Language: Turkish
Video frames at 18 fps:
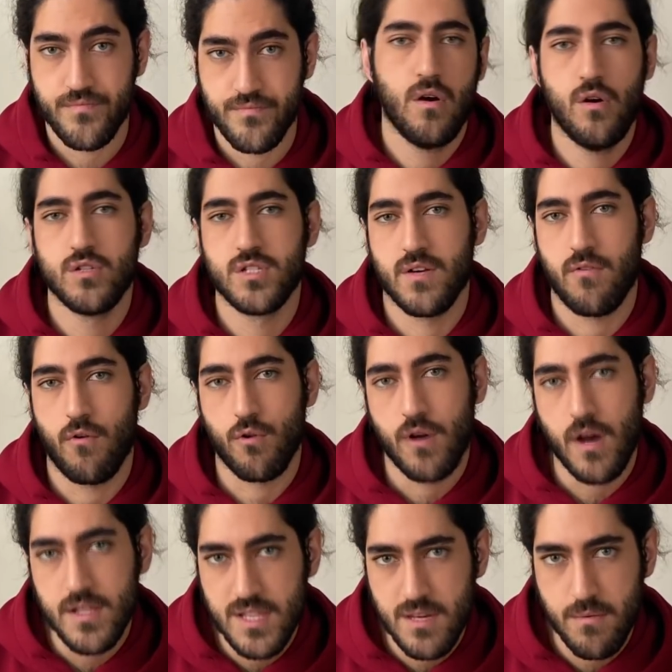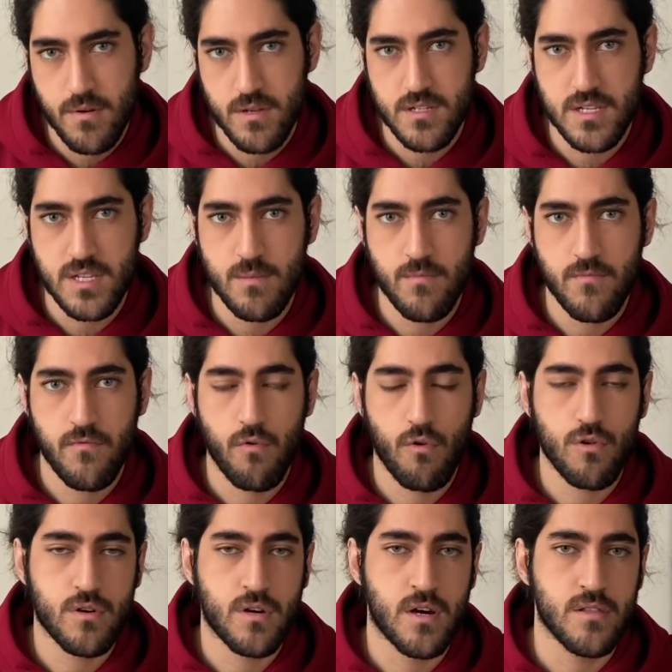Önce Volkan'la başlayayım.
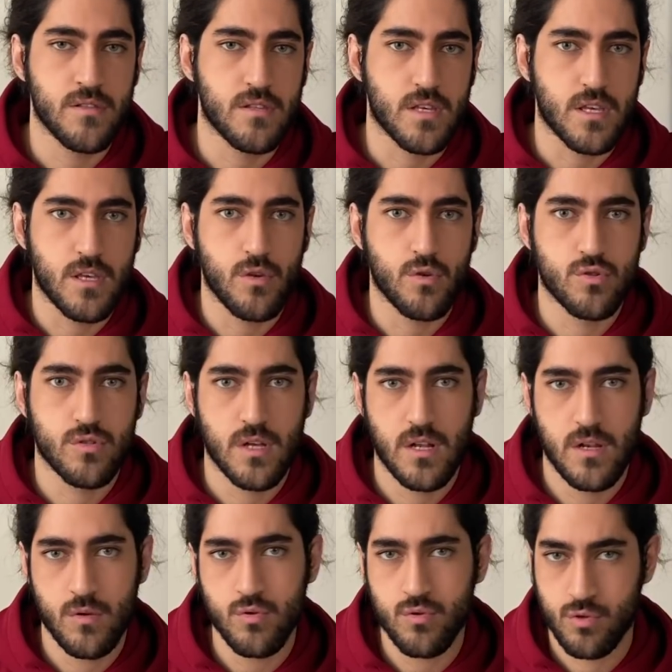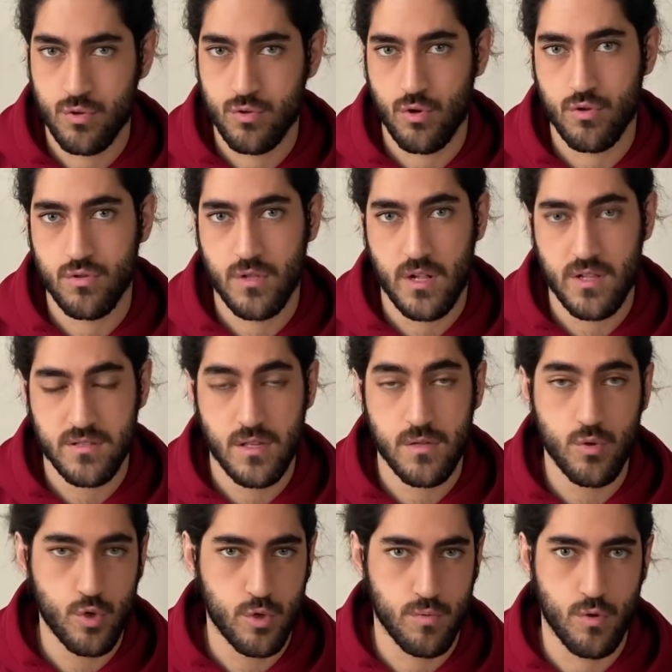Volkan 250-300 sorunun
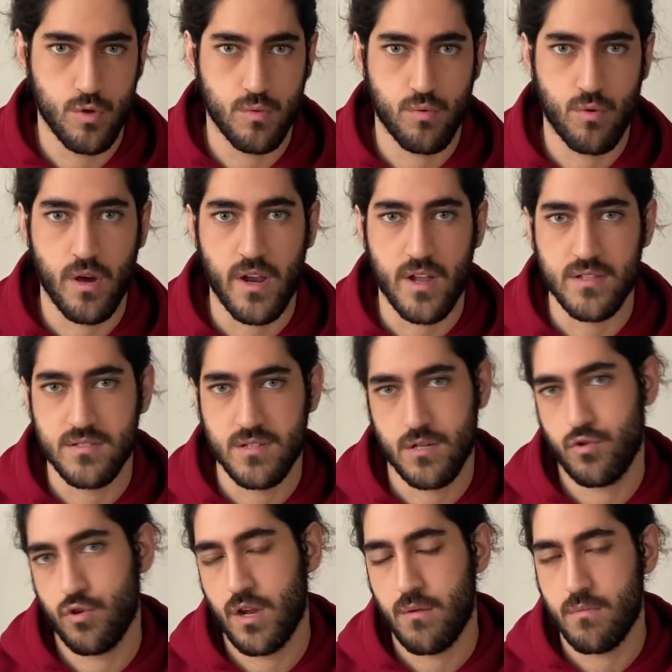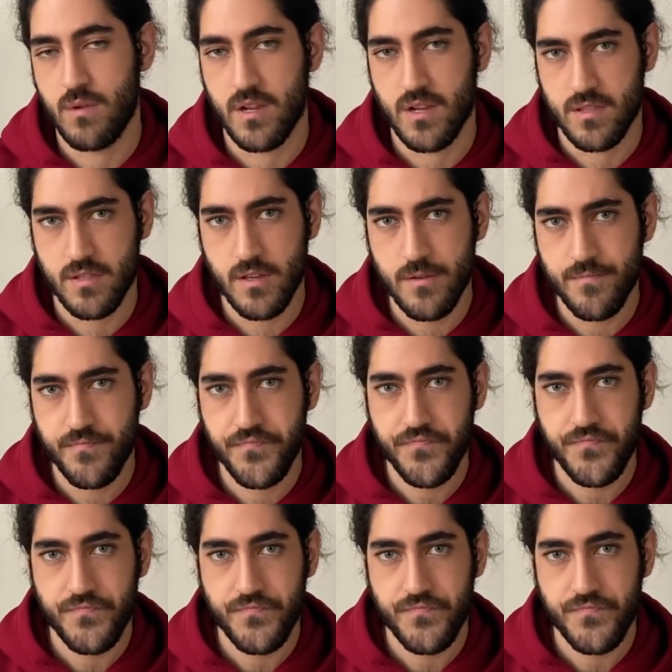altına düşmüyordu bu karantina dönemlerinde.